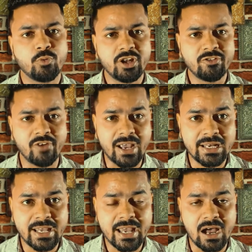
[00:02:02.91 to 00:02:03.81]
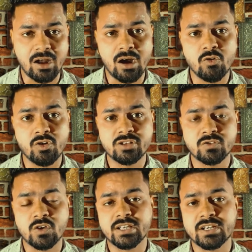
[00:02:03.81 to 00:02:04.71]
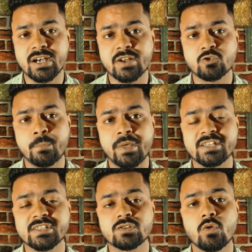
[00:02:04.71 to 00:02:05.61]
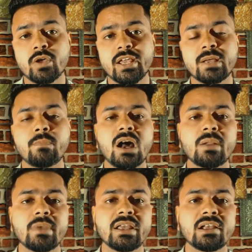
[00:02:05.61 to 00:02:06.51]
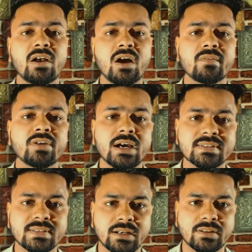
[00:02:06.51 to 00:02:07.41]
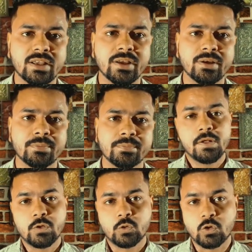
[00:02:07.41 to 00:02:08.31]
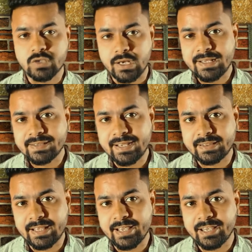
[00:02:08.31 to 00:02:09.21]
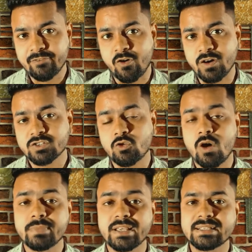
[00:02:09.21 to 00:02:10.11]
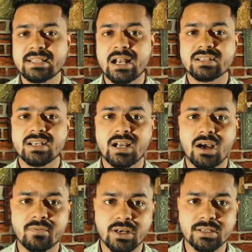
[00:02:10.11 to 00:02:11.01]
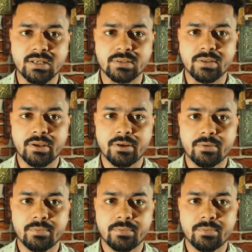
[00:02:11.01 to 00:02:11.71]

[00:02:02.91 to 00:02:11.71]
पूरी फाइल के अराउंड 100 से 150 पेजेस को एक बार में ही कर्व कर सकते हैं तो चलिए देखते हैं कि फॉन्ट्स को हम किस तरह से कर्व कर सकते हैं